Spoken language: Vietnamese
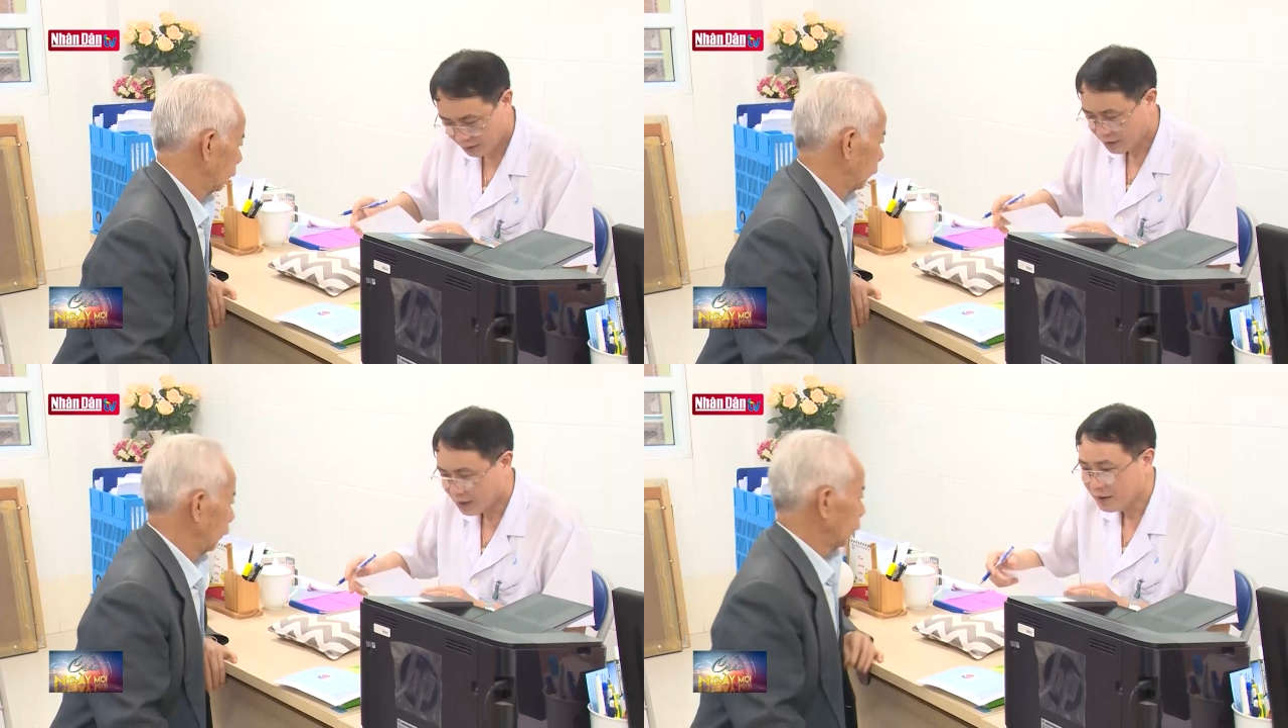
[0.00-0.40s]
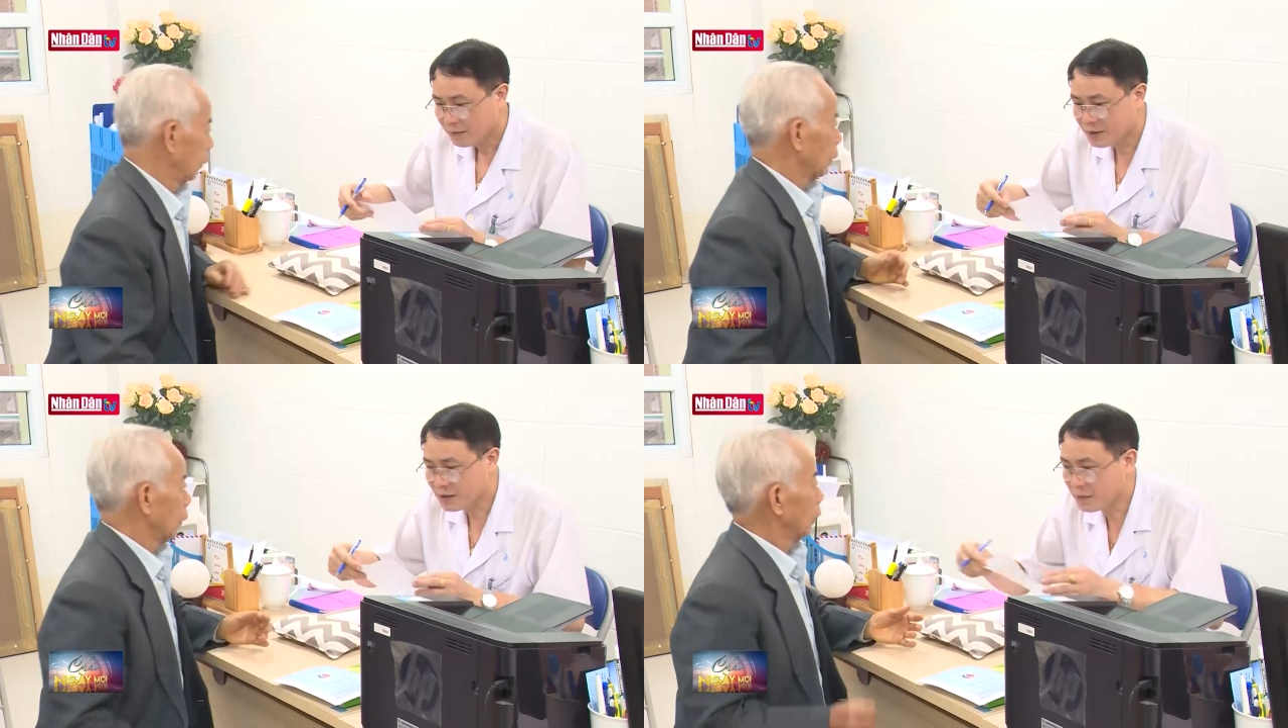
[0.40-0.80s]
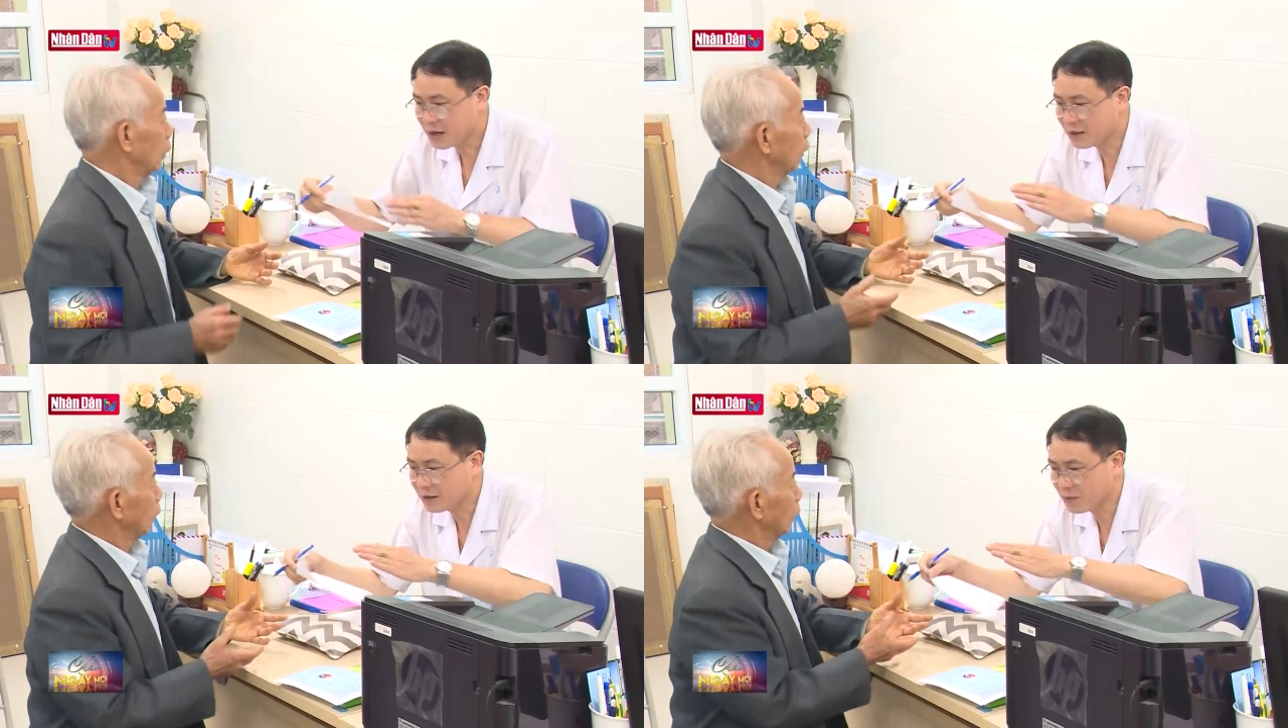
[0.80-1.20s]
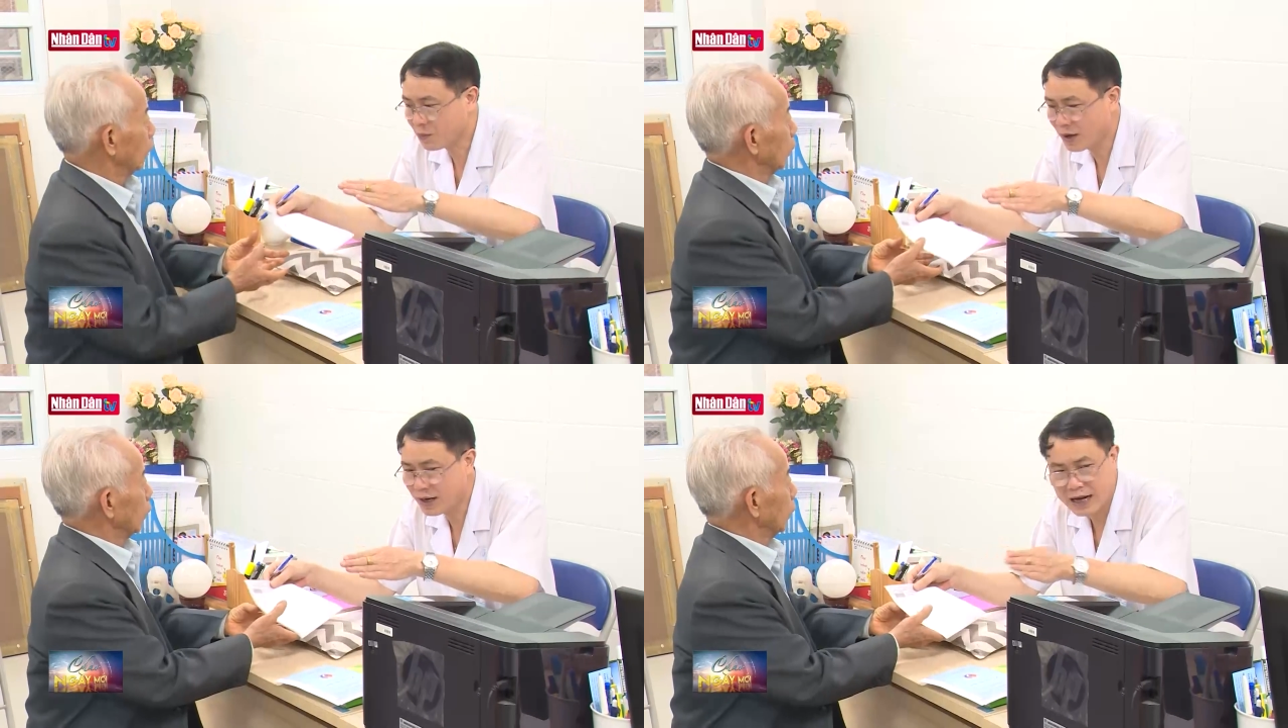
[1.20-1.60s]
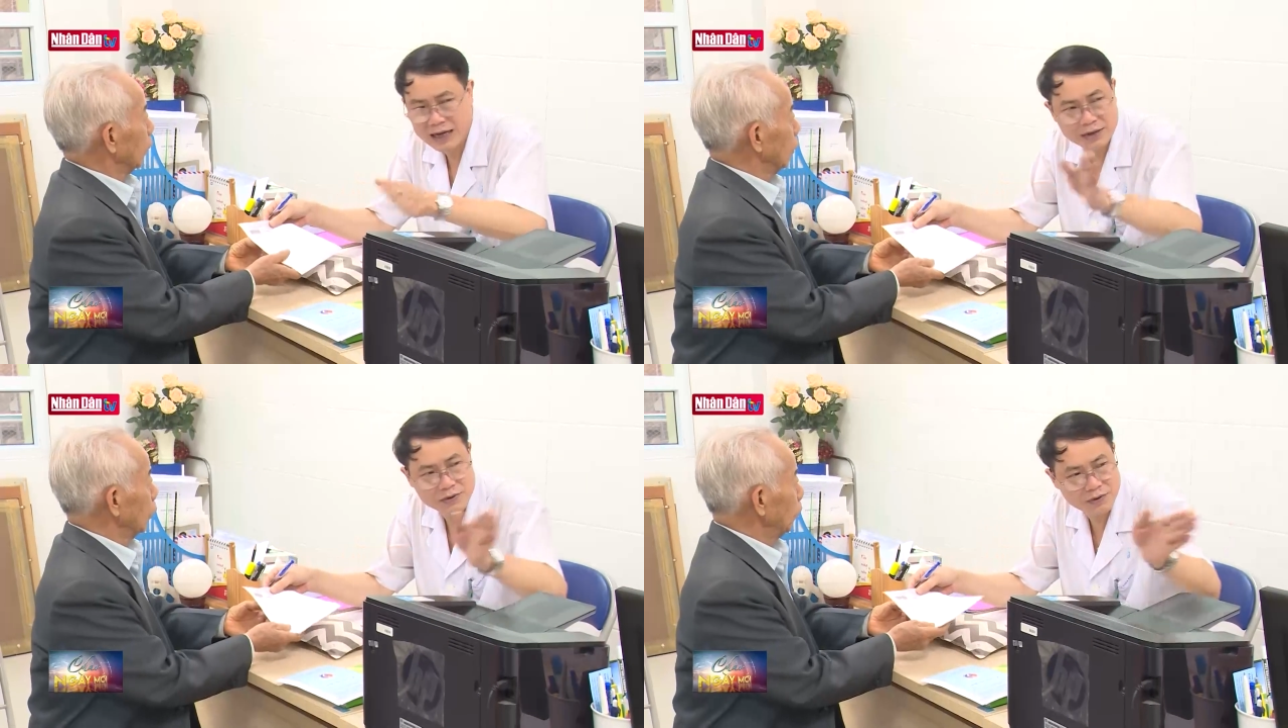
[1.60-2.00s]
y tế, tổ chức đấu thầu mua
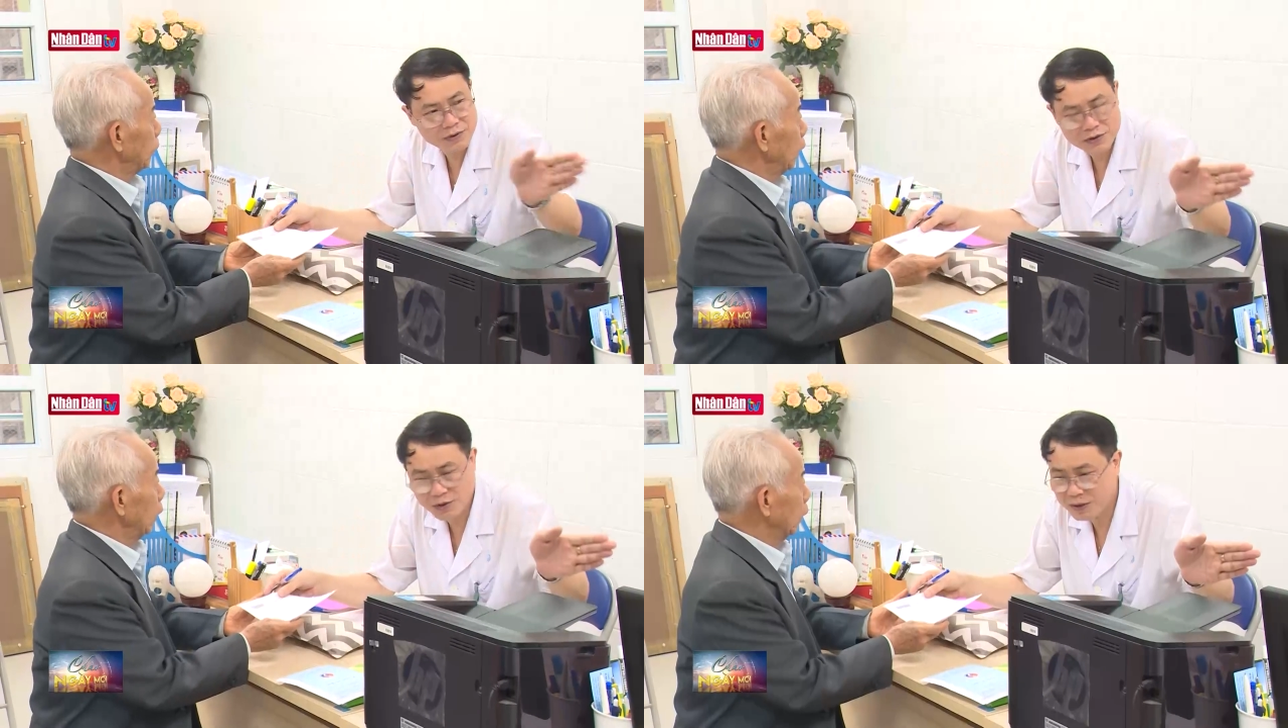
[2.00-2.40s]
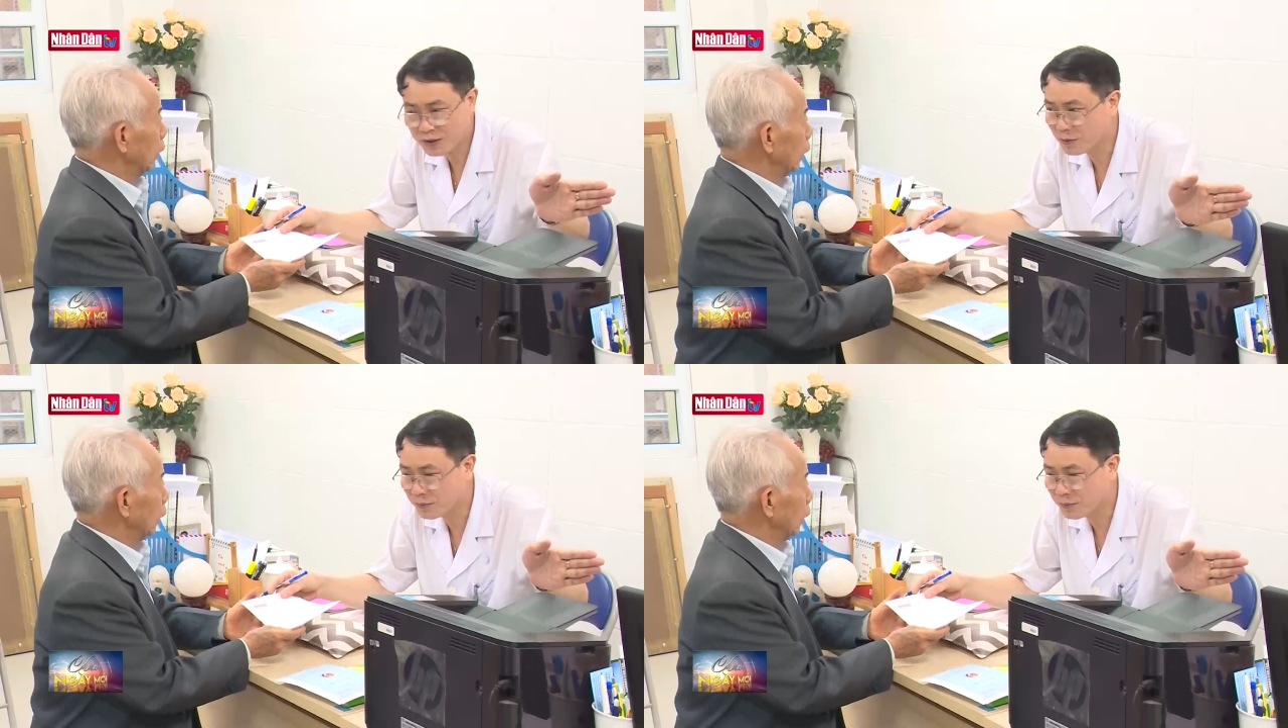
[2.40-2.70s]
sắm đối với các